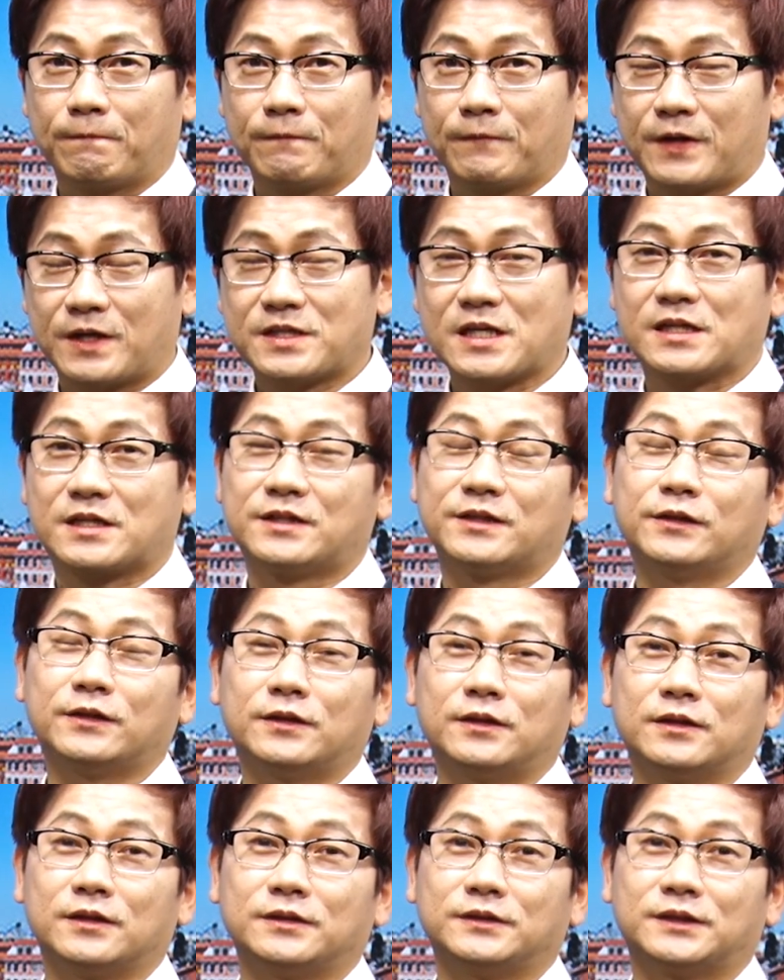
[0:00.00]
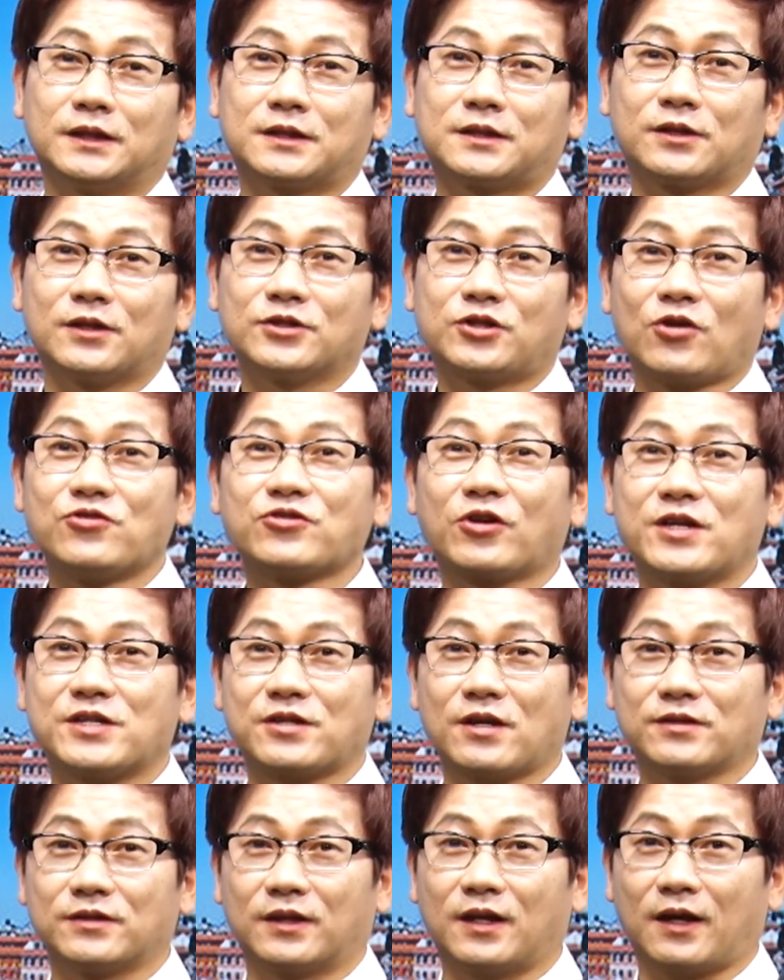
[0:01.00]
그래서 그걸 이제 그런 전설이
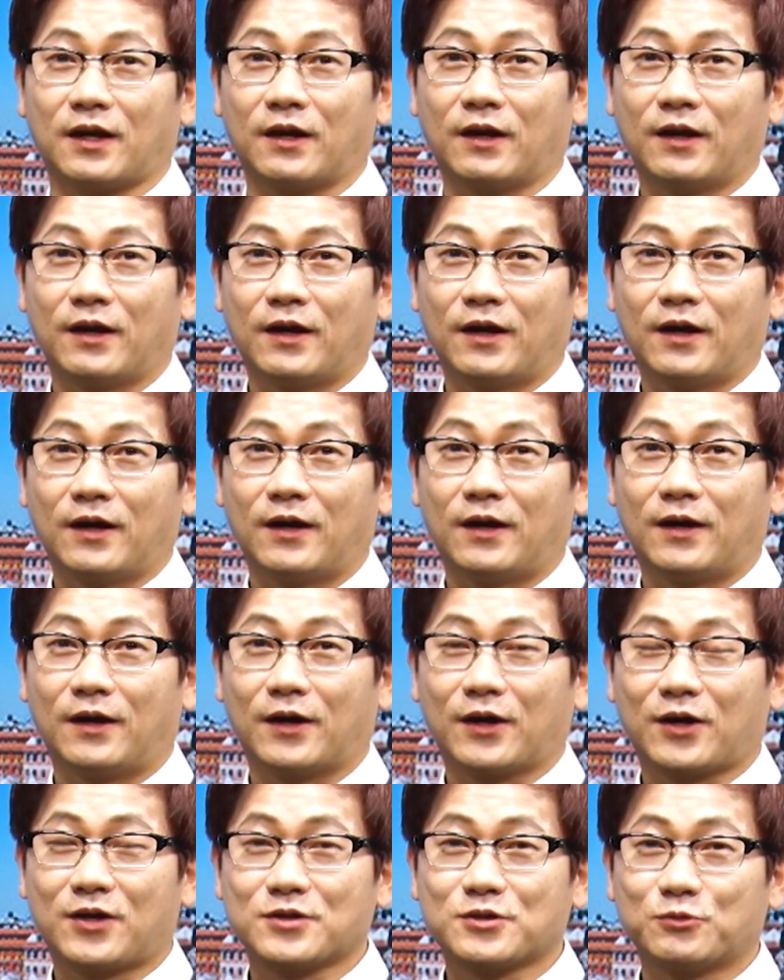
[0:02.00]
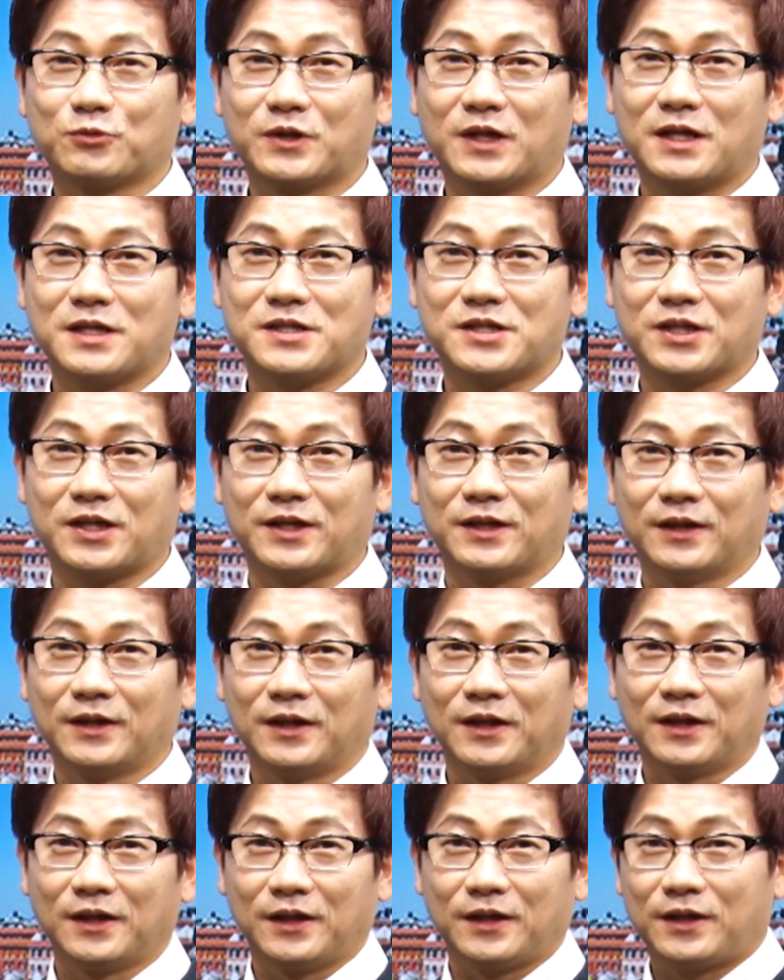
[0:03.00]
있었는데 어, 그것을 우리가 이제
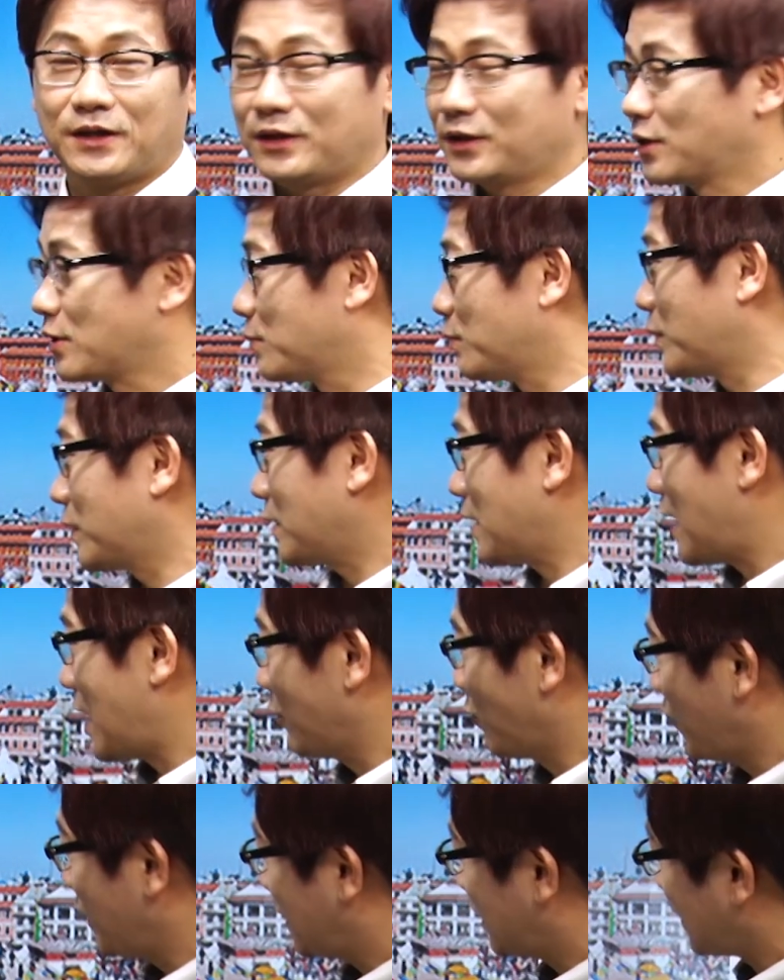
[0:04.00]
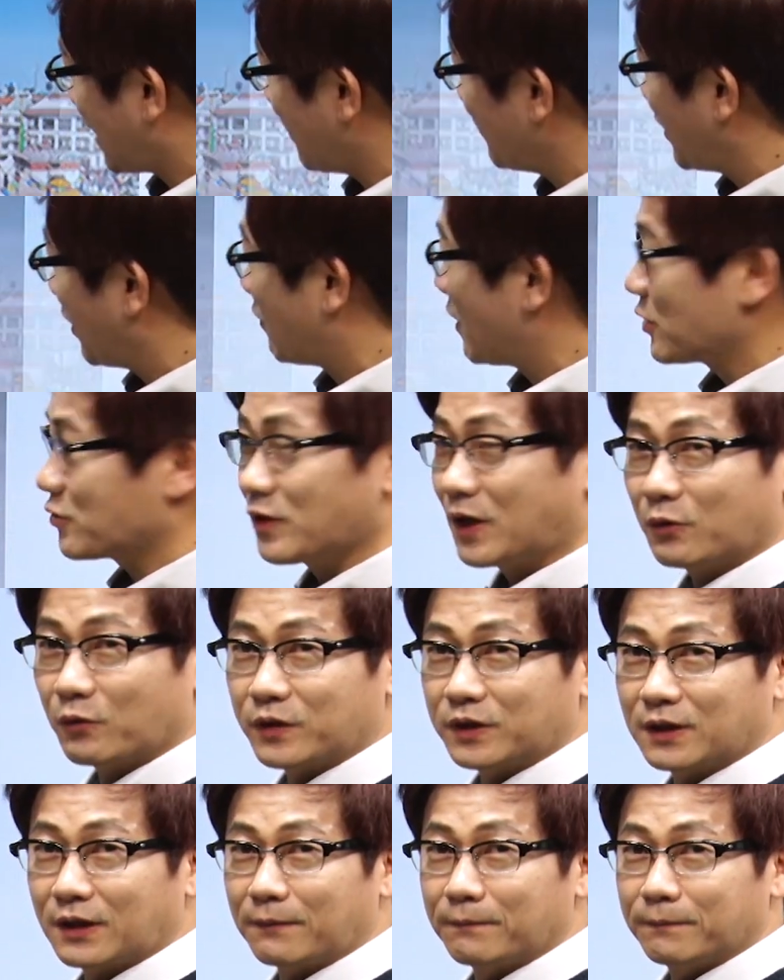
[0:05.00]
이거 뭐 하노이 탑이라고 하죠.
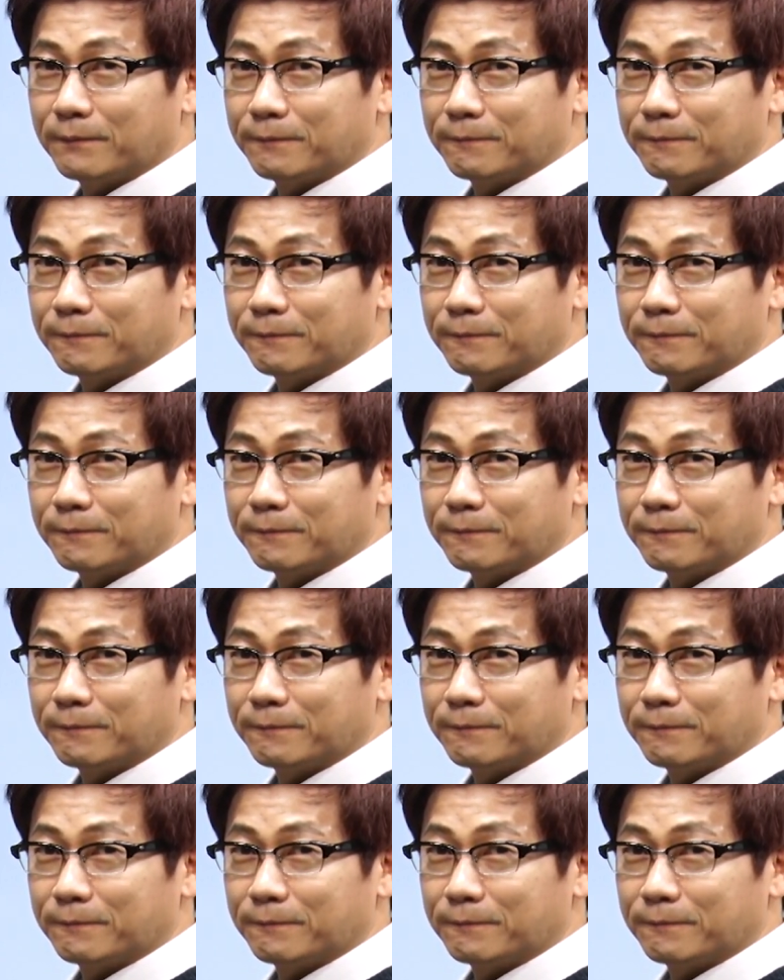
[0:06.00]
하노이 탑.